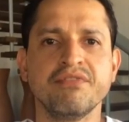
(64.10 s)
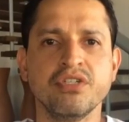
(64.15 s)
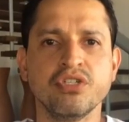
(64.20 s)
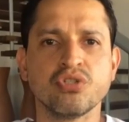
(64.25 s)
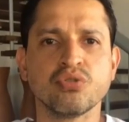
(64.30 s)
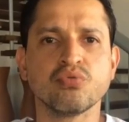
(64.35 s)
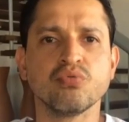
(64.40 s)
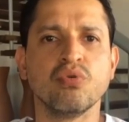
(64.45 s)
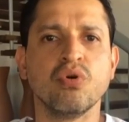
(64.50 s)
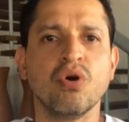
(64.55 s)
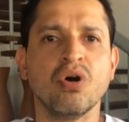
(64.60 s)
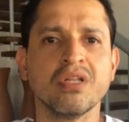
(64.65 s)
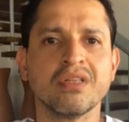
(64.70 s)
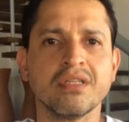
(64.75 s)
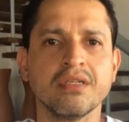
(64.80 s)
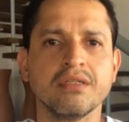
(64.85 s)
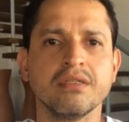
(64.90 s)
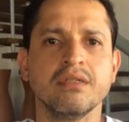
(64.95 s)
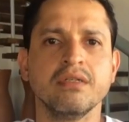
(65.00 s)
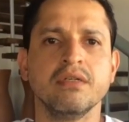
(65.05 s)
visto
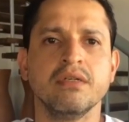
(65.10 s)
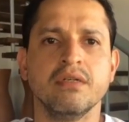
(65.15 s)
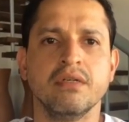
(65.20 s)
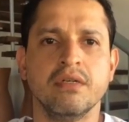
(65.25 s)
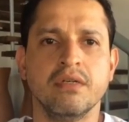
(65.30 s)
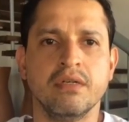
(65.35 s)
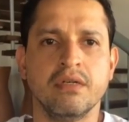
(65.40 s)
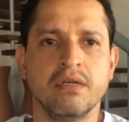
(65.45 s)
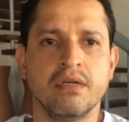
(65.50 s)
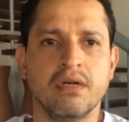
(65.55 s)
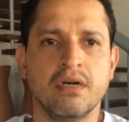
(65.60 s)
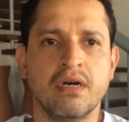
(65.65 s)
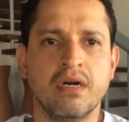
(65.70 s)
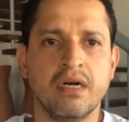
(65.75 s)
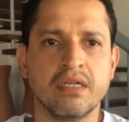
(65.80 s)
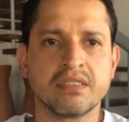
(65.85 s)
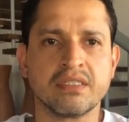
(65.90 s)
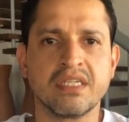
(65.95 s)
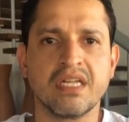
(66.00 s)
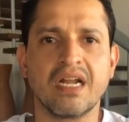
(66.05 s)
ontem
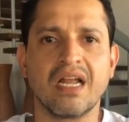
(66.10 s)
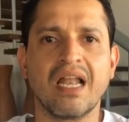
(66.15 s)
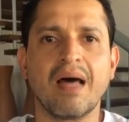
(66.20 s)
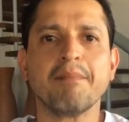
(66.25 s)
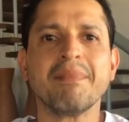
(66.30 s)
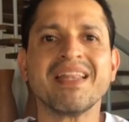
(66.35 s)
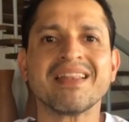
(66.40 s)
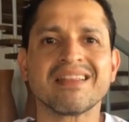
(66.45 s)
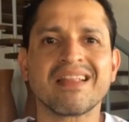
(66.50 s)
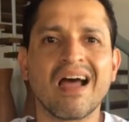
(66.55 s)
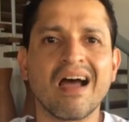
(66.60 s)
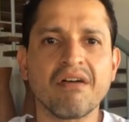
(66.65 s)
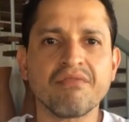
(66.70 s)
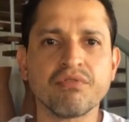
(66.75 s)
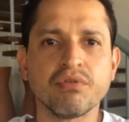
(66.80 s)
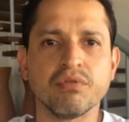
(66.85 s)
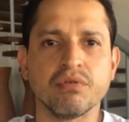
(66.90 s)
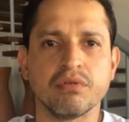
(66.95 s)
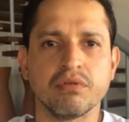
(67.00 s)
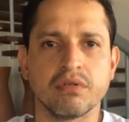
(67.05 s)
a cena
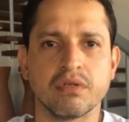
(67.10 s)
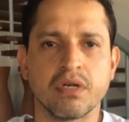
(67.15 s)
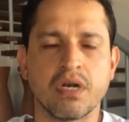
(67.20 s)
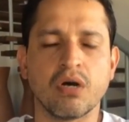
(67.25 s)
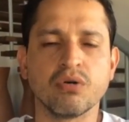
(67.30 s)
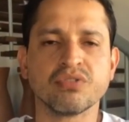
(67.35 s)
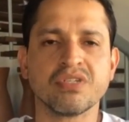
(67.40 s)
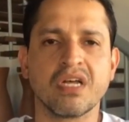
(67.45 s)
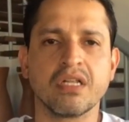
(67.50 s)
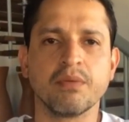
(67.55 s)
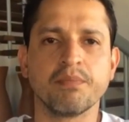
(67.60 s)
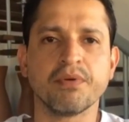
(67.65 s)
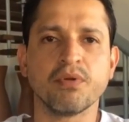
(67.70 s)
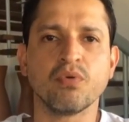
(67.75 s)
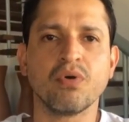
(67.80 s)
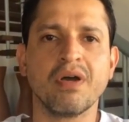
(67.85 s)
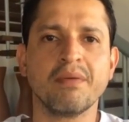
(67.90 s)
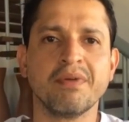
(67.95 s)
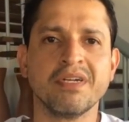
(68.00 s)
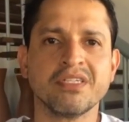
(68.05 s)
lamentável causada
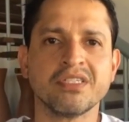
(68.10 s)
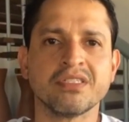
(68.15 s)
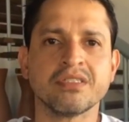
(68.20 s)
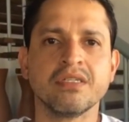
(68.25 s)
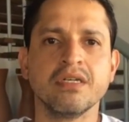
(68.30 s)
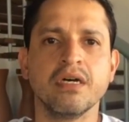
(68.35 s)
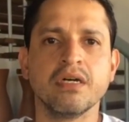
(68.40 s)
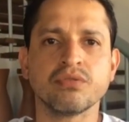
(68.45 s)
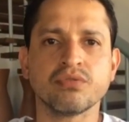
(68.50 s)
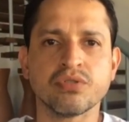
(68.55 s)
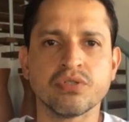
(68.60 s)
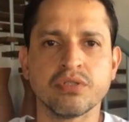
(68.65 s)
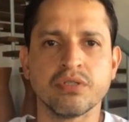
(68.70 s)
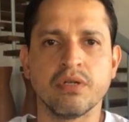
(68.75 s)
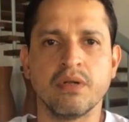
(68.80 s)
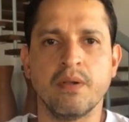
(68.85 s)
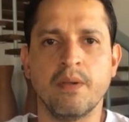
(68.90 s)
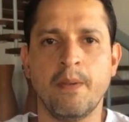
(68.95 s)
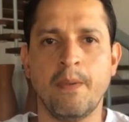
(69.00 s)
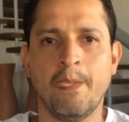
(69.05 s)
pelo Herbert Santos.
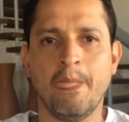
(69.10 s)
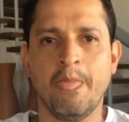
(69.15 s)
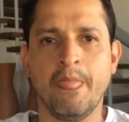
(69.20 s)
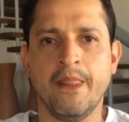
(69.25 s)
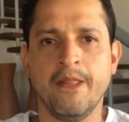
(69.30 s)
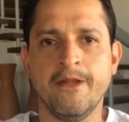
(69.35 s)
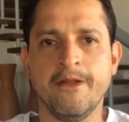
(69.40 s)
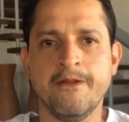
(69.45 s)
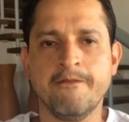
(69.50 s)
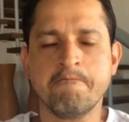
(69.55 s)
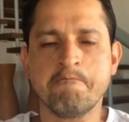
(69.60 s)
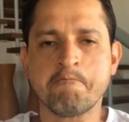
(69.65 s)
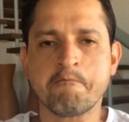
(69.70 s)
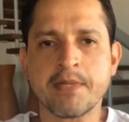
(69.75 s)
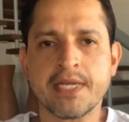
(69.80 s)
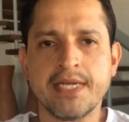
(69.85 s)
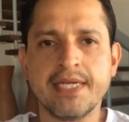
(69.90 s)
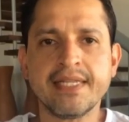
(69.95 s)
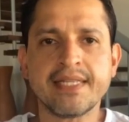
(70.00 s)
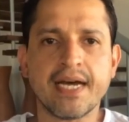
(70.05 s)

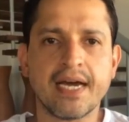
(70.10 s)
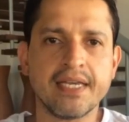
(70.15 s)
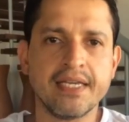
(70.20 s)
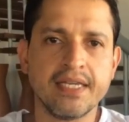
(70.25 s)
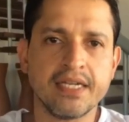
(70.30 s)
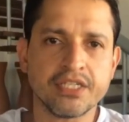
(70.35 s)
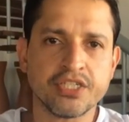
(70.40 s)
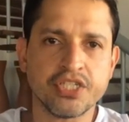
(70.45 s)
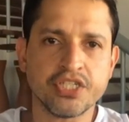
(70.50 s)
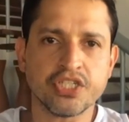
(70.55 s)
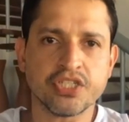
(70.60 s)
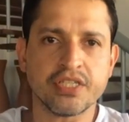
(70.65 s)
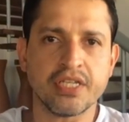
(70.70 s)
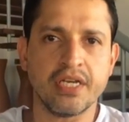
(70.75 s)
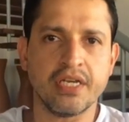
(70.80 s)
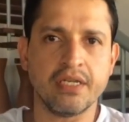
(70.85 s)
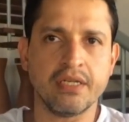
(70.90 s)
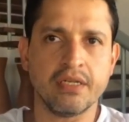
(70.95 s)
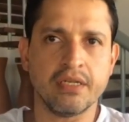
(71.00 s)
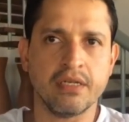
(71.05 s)
E daí a gente
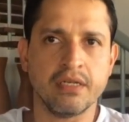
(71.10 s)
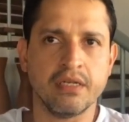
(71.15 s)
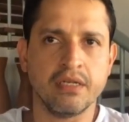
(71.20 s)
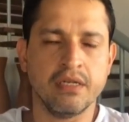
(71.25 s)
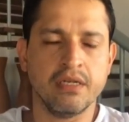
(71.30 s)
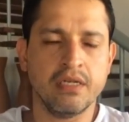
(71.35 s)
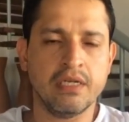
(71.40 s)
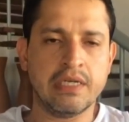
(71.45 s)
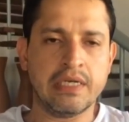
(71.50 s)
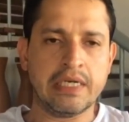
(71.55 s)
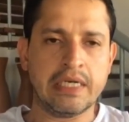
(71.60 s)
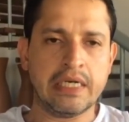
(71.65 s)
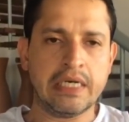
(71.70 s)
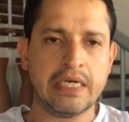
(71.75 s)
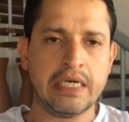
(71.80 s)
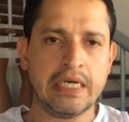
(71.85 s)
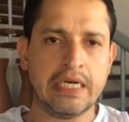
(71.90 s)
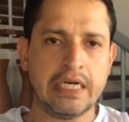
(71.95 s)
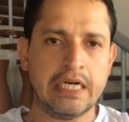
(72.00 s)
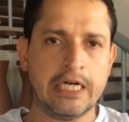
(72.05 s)
tem
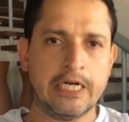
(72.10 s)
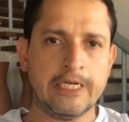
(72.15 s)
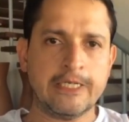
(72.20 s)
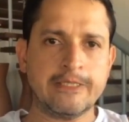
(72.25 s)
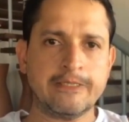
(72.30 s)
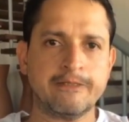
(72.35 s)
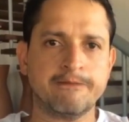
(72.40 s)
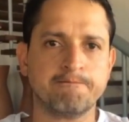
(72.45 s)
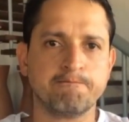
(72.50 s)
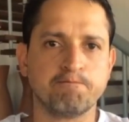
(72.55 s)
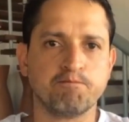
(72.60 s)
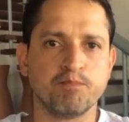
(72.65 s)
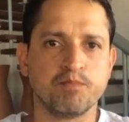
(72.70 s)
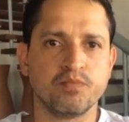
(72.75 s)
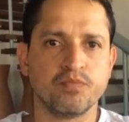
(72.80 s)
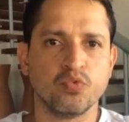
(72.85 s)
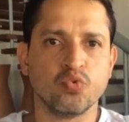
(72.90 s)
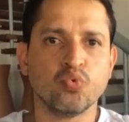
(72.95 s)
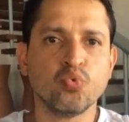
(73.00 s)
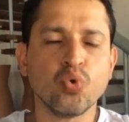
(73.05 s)
ah,
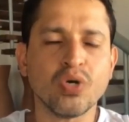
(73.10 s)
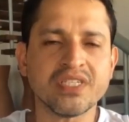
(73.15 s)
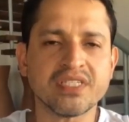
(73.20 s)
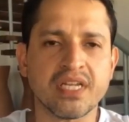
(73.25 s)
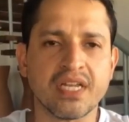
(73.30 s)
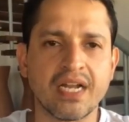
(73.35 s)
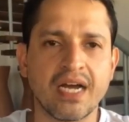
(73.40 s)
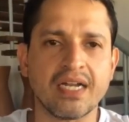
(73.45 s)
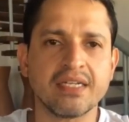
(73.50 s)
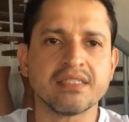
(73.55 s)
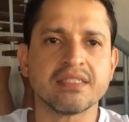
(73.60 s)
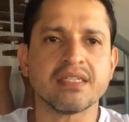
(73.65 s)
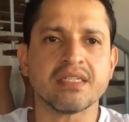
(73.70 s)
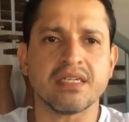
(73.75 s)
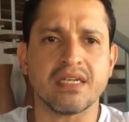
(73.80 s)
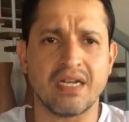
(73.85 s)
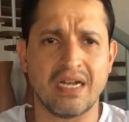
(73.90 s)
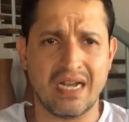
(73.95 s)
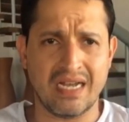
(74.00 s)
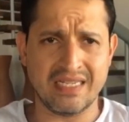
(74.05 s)
duas análises
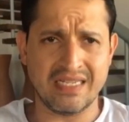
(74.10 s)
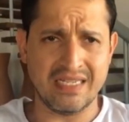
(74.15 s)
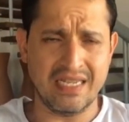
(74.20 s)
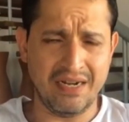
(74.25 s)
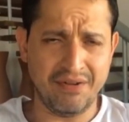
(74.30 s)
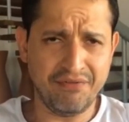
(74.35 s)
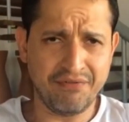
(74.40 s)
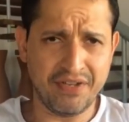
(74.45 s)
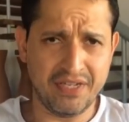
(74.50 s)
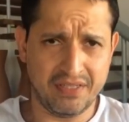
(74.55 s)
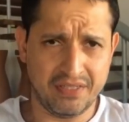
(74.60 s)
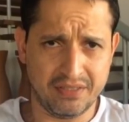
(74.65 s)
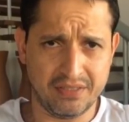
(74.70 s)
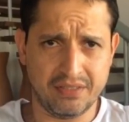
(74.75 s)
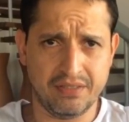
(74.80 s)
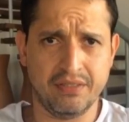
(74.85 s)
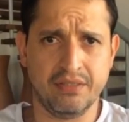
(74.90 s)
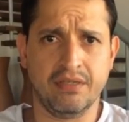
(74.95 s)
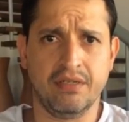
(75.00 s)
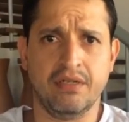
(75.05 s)
a serem feitas:
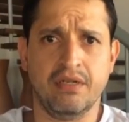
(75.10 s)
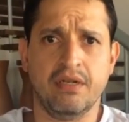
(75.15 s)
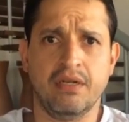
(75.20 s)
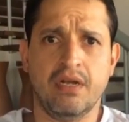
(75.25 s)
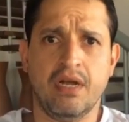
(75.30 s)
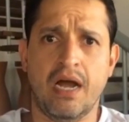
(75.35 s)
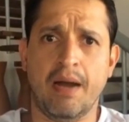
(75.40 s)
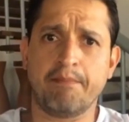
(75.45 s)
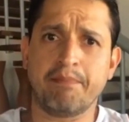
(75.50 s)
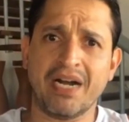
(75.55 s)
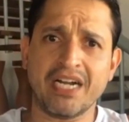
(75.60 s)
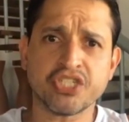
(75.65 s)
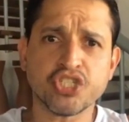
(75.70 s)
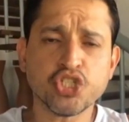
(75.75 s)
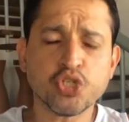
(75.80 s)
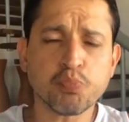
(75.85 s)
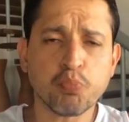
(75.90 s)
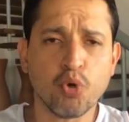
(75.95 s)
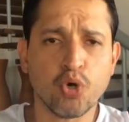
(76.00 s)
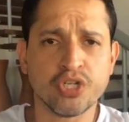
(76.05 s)
a
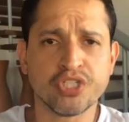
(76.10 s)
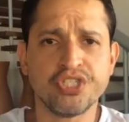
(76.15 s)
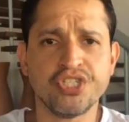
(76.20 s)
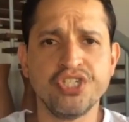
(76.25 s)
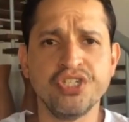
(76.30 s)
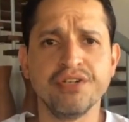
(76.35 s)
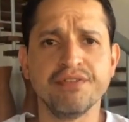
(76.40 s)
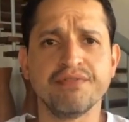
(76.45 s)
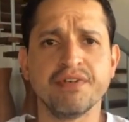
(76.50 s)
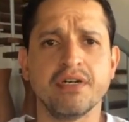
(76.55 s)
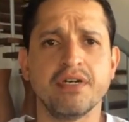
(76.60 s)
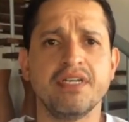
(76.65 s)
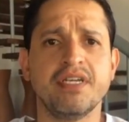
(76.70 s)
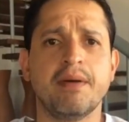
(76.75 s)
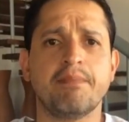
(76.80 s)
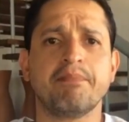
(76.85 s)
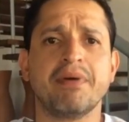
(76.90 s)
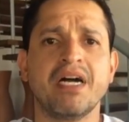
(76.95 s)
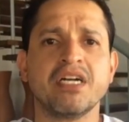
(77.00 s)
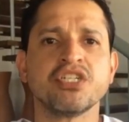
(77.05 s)
parte esportiva
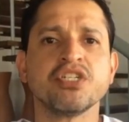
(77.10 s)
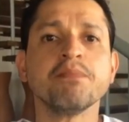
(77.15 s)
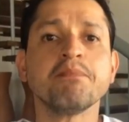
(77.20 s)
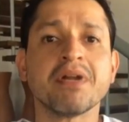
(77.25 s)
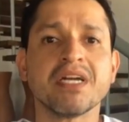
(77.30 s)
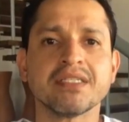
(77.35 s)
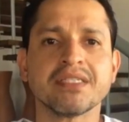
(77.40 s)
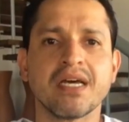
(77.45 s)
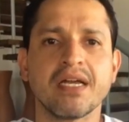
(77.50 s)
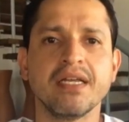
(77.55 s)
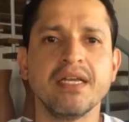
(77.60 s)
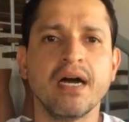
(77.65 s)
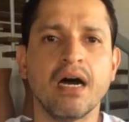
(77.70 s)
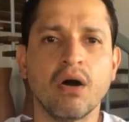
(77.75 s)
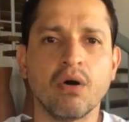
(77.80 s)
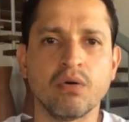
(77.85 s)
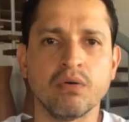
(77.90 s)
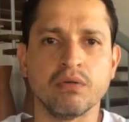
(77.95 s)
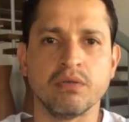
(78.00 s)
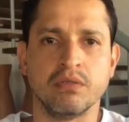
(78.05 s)
e a parte
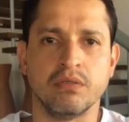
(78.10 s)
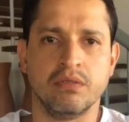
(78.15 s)
empresarial.